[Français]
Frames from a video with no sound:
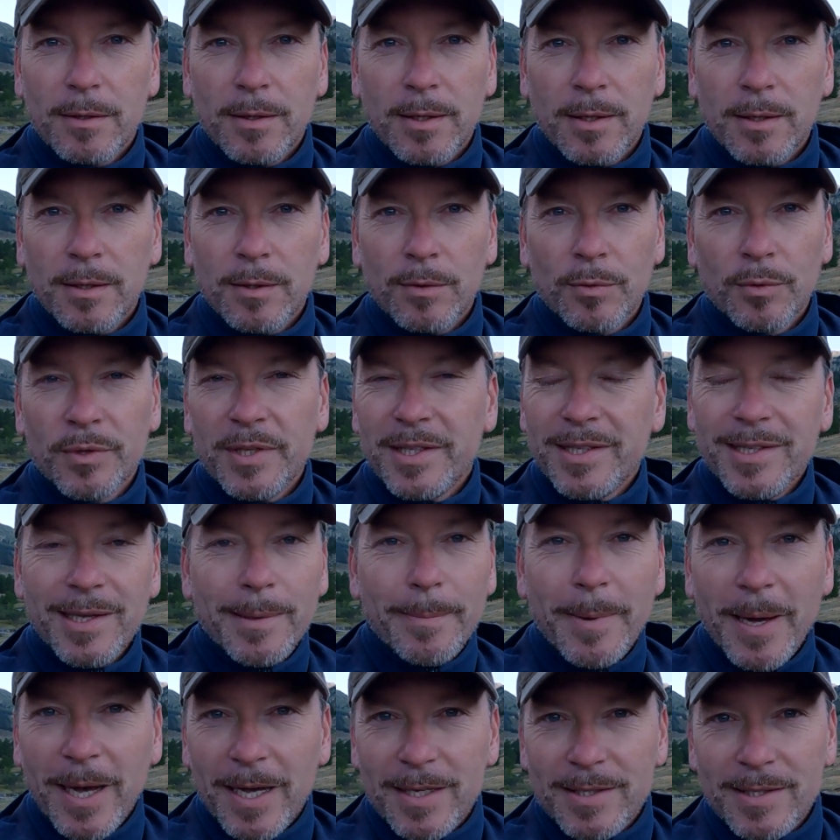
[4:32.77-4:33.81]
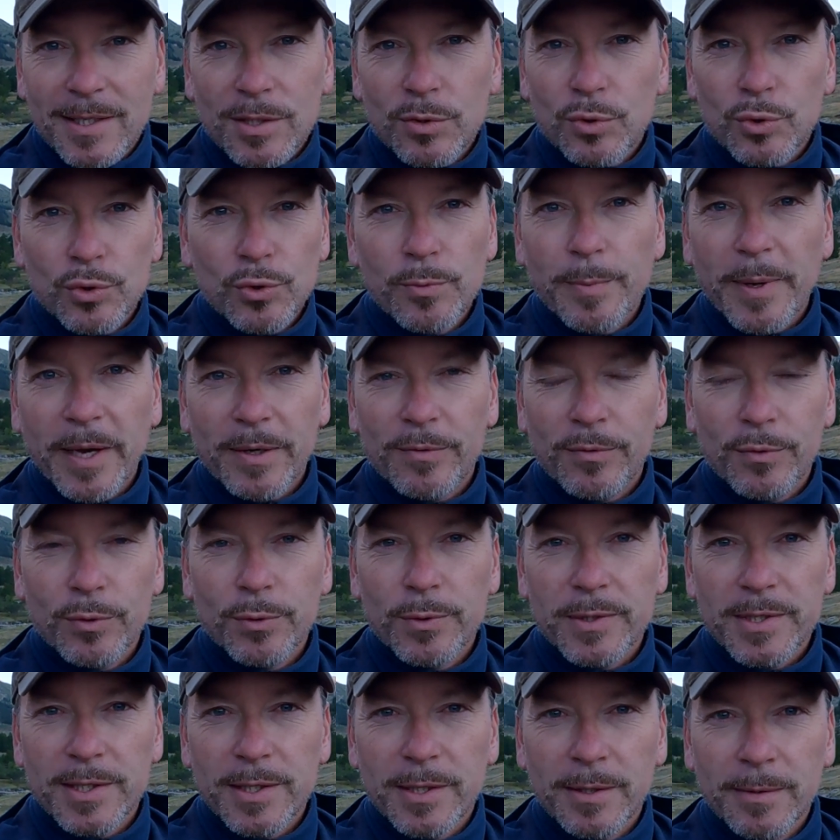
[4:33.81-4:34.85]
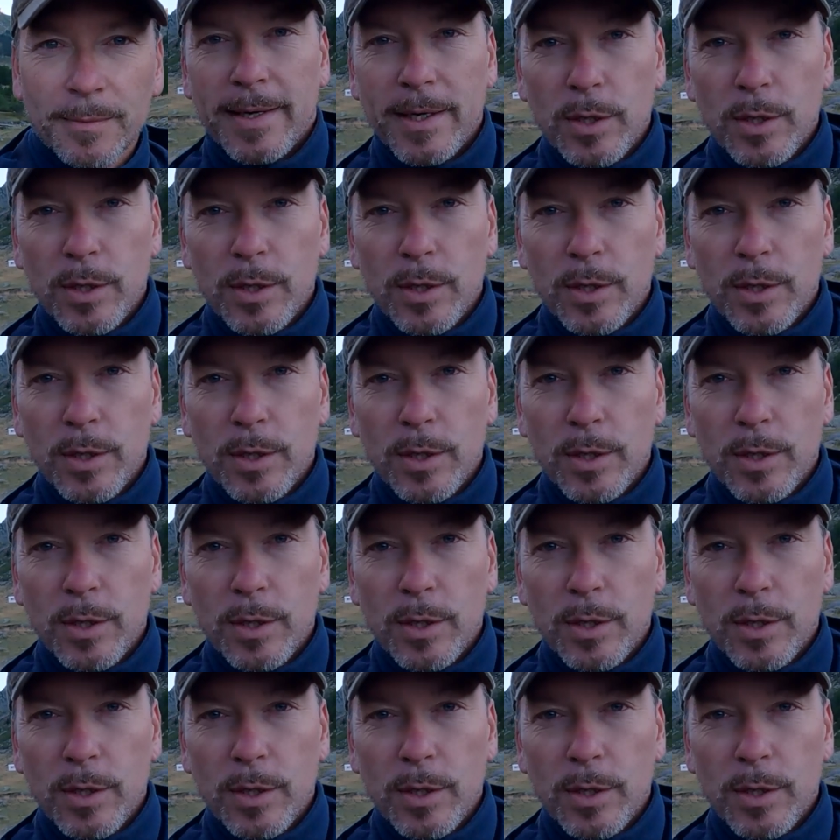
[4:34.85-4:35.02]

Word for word: Hein, on est débarrassé du superflu ici.